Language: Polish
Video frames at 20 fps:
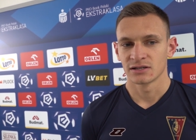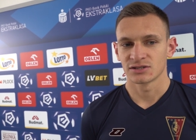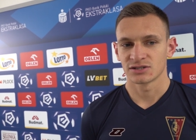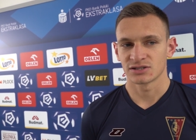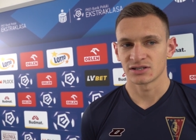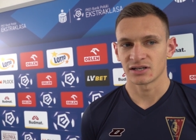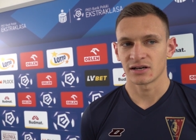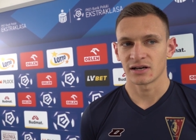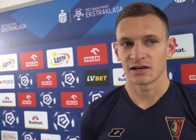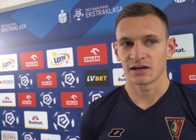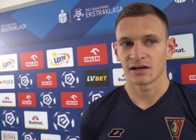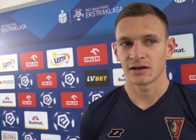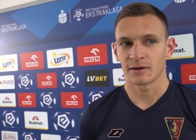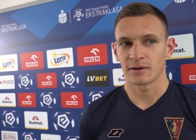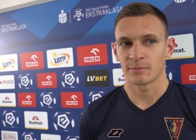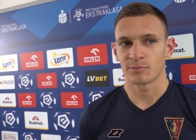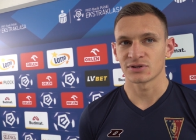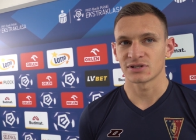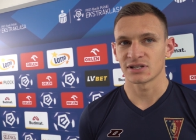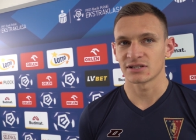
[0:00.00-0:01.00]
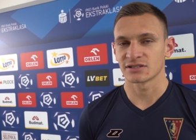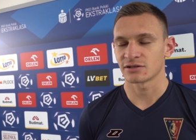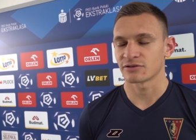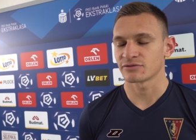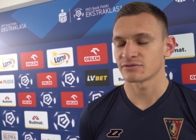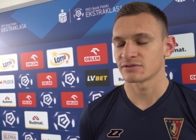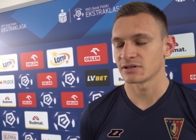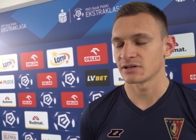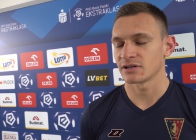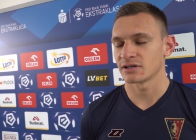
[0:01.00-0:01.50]
że
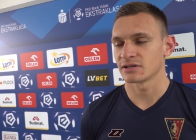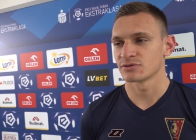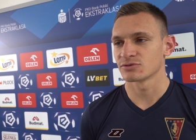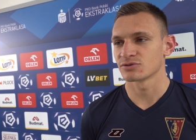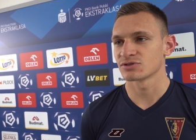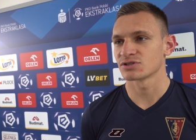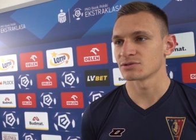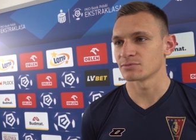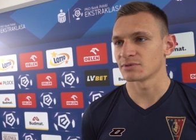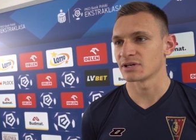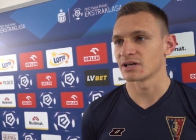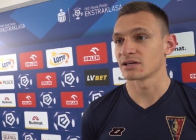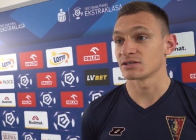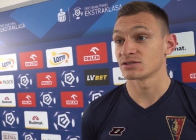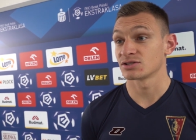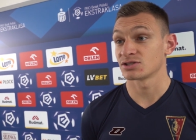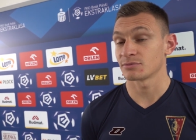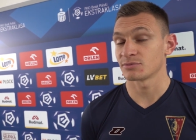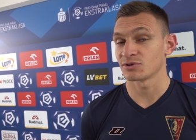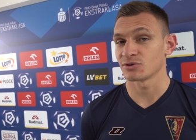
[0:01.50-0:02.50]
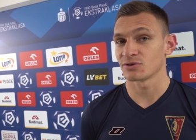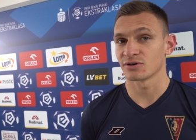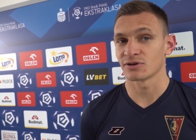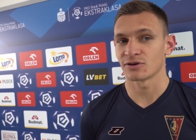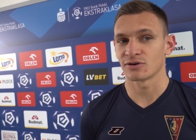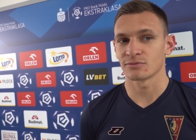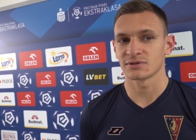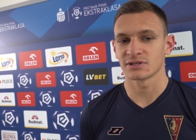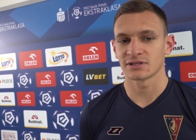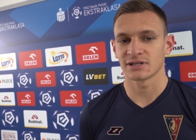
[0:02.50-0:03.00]
potencjał w tej drużynie drzemie
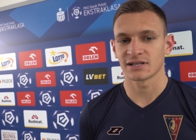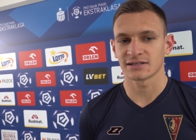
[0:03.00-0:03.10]
ogromny,